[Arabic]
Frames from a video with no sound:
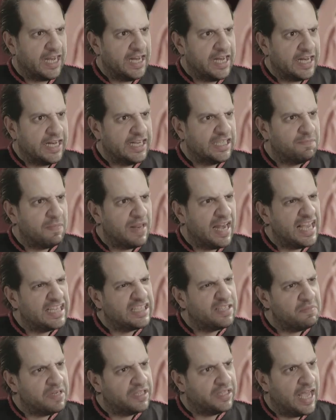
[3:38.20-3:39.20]
لكن الجسم
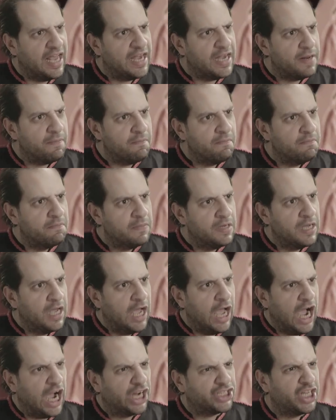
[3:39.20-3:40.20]
لازم يتالم
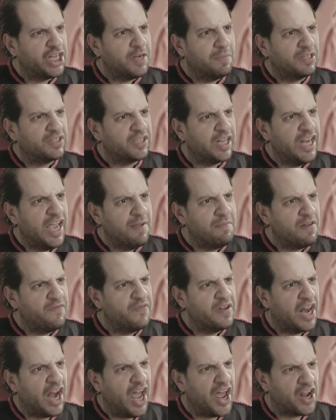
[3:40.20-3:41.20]
عشان يبطل يعمل
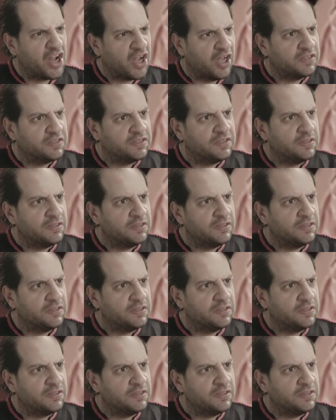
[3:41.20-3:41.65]
فينا الحركات